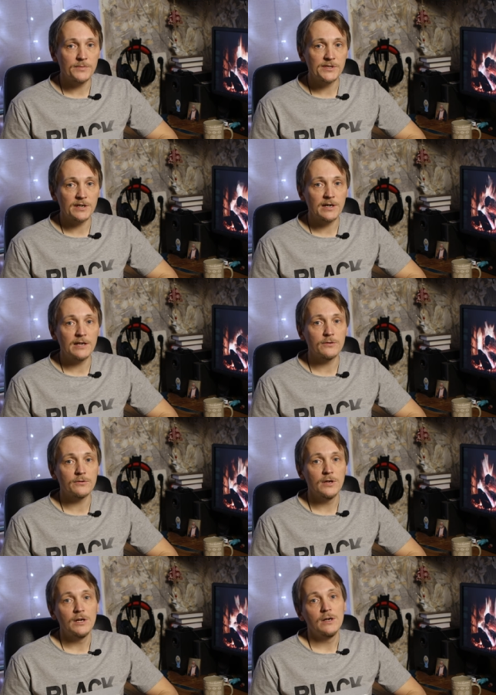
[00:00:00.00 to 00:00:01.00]

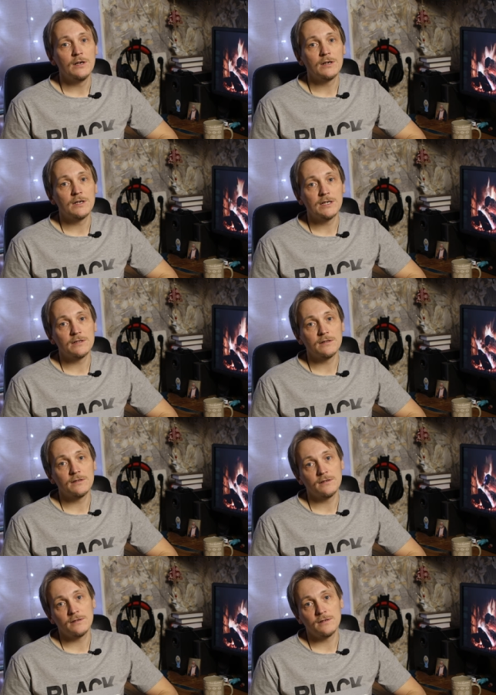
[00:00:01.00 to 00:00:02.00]
беззеркальную
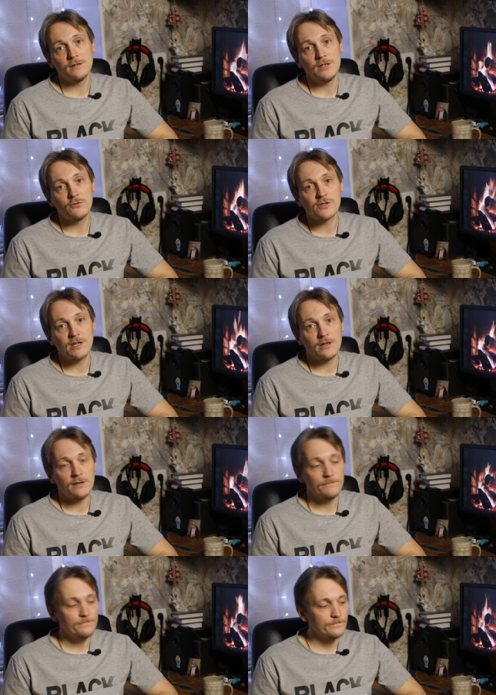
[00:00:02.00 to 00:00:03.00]
Canon э, EOS
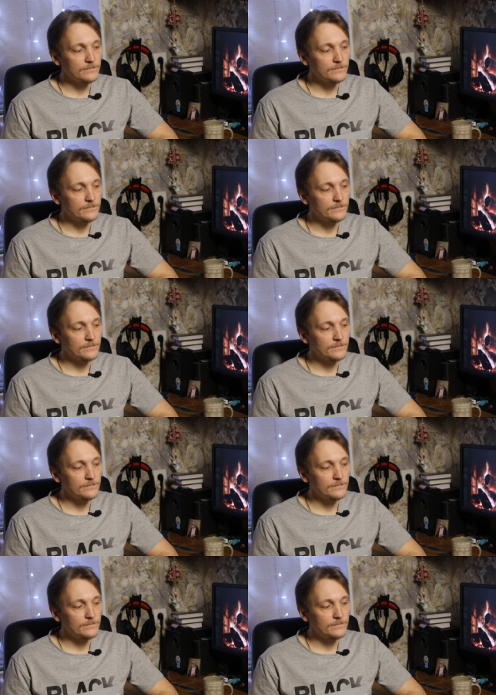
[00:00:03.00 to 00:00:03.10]
R.